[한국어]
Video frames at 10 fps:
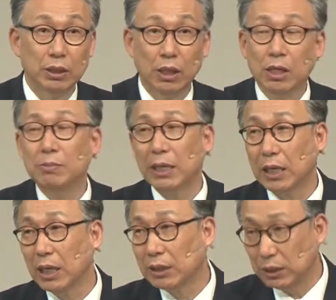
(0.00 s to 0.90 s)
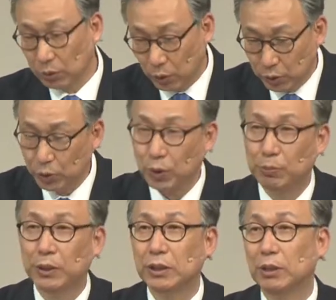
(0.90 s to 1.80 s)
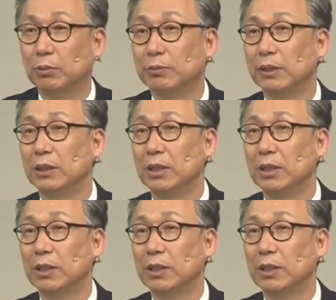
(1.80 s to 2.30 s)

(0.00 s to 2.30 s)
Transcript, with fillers: 얼마나 지금 고린도 교회 편지를 보면